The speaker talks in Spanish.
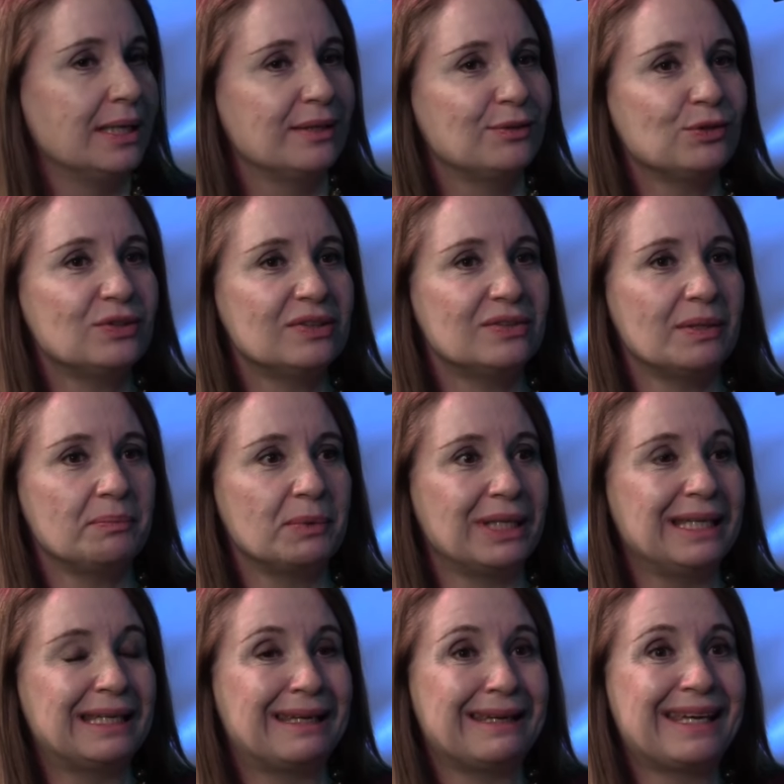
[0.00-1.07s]
Entonces, em,
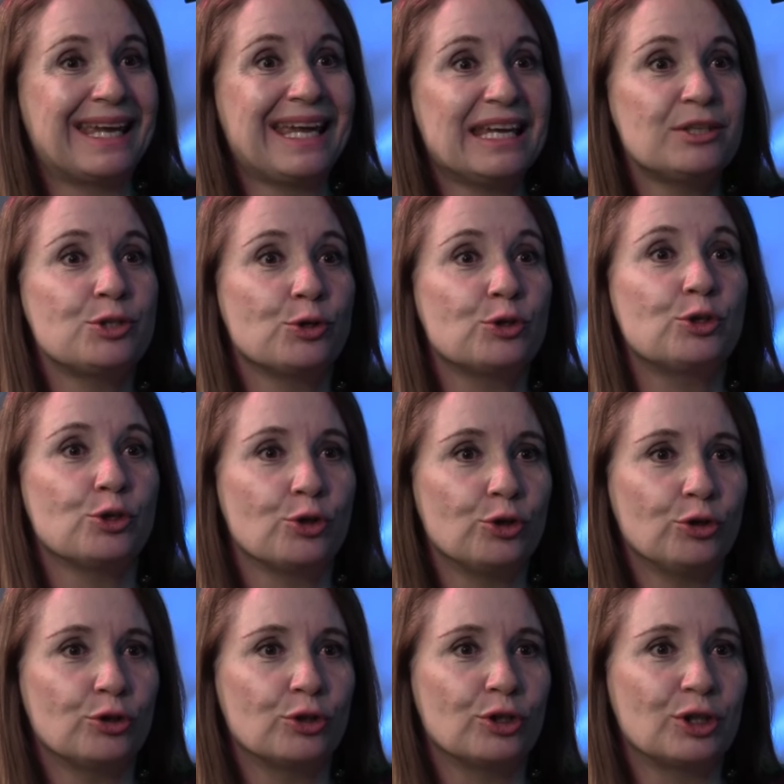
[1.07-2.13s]
¿y qué he hecho
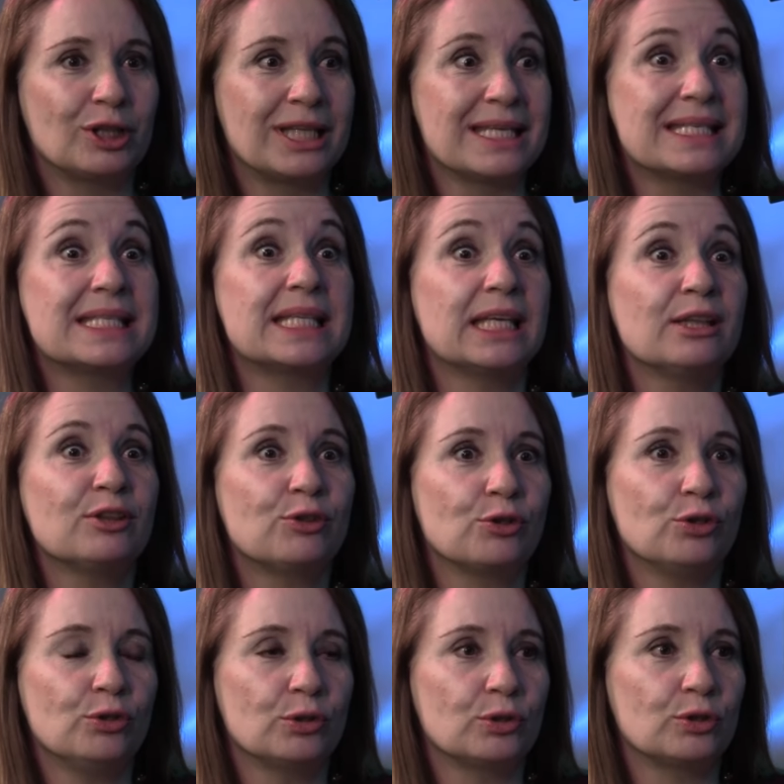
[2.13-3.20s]
yo
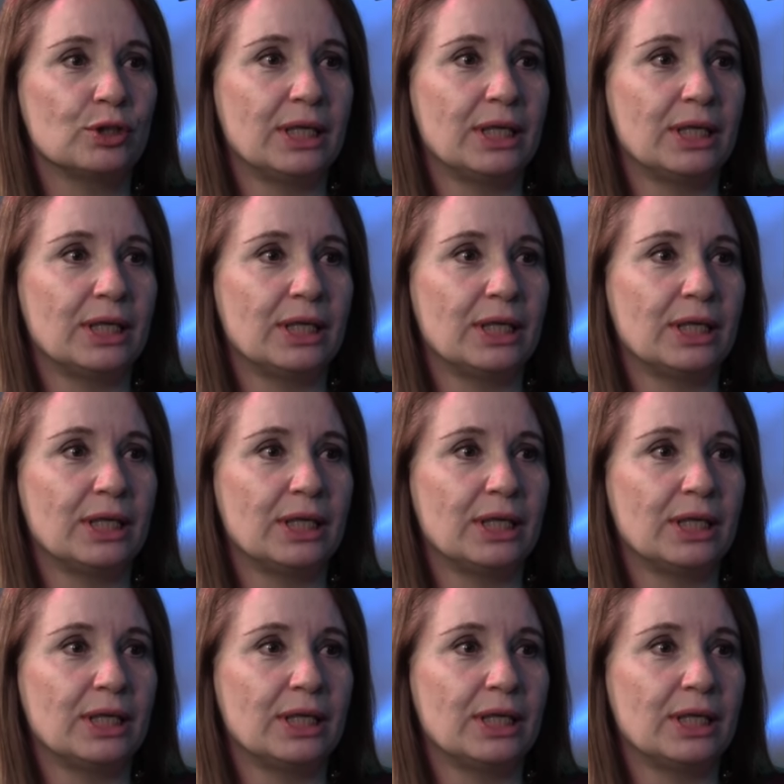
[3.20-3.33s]
distinto